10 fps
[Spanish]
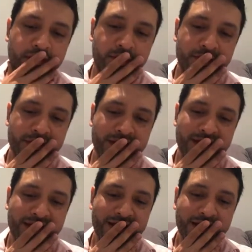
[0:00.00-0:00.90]
Como te
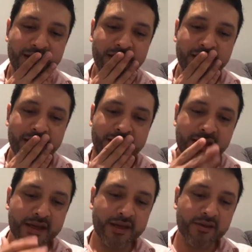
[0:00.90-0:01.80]
dije,
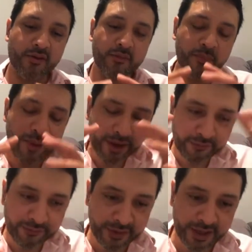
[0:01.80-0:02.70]
tenía todo un
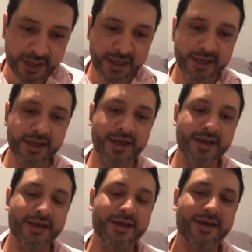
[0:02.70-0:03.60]
perfil
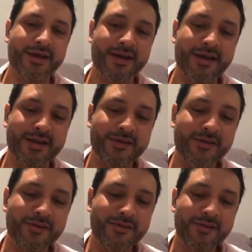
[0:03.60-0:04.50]
eh, eh, que
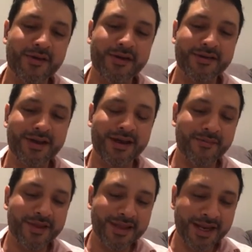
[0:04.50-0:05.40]
no,
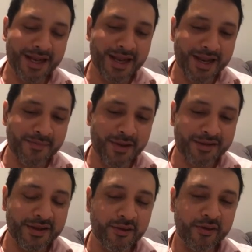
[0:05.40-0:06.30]
necesariamente era el, más
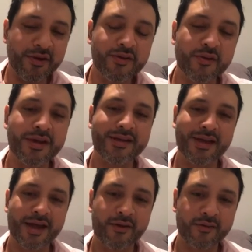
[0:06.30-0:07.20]
idóneo en tu lista
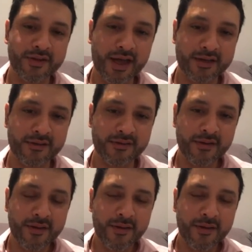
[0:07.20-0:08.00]
de contactos,